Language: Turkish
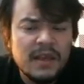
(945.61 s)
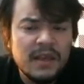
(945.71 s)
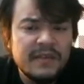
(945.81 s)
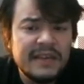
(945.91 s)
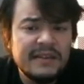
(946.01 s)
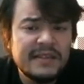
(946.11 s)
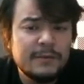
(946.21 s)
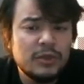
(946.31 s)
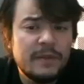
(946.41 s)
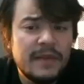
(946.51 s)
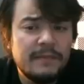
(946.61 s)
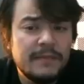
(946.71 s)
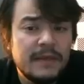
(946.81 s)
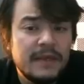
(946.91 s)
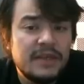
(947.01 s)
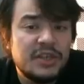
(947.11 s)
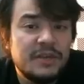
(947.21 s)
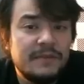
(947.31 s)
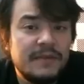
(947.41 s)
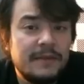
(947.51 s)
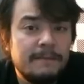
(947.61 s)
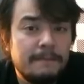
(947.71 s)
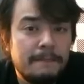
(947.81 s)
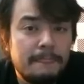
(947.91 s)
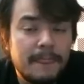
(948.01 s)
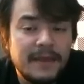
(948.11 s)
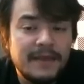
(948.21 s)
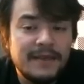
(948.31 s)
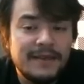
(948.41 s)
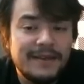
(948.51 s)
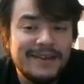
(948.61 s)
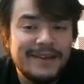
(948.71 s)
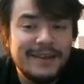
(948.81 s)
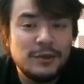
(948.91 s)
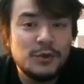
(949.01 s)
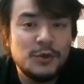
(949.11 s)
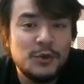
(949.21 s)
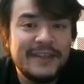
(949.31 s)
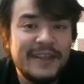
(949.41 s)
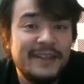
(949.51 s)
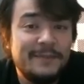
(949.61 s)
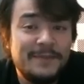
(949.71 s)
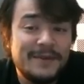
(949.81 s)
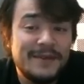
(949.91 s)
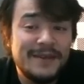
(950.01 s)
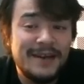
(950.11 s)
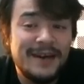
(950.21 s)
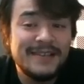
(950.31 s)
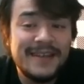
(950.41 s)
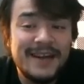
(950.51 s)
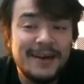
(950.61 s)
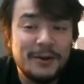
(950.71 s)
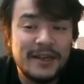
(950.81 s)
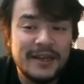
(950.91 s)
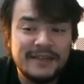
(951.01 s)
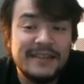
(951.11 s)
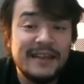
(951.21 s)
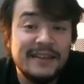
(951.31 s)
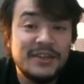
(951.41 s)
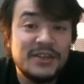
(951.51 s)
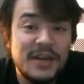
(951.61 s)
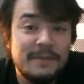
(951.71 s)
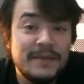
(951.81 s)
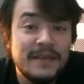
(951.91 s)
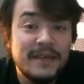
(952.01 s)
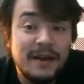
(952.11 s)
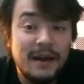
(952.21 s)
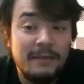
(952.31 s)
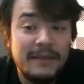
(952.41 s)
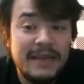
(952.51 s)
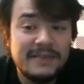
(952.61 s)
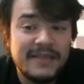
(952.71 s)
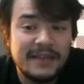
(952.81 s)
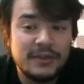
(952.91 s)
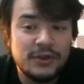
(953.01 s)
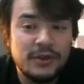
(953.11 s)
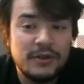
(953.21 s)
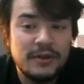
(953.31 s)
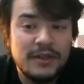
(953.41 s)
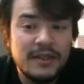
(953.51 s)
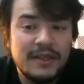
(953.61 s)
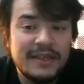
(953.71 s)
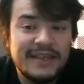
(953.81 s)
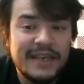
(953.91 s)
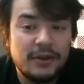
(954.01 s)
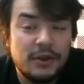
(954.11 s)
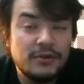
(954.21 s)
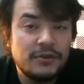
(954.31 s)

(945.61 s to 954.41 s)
Ve kendisi burada benim şimdi e, cüret edip hata olarak nitelendireceğim bir hamleye imza atıyor. G4.